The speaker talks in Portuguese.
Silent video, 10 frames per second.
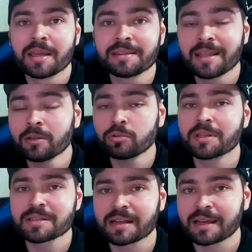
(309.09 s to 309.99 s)
E
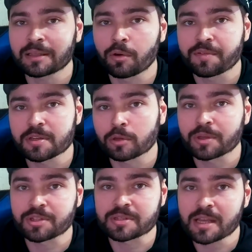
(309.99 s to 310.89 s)
dentro desse canal
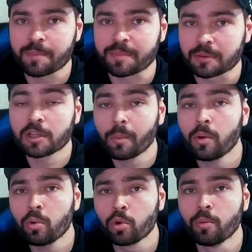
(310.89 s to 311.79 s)
oficial do WhatsApp, que
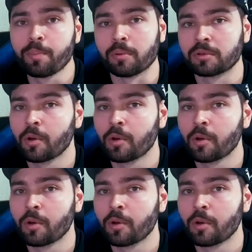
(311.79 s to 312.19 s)
não é um grupo,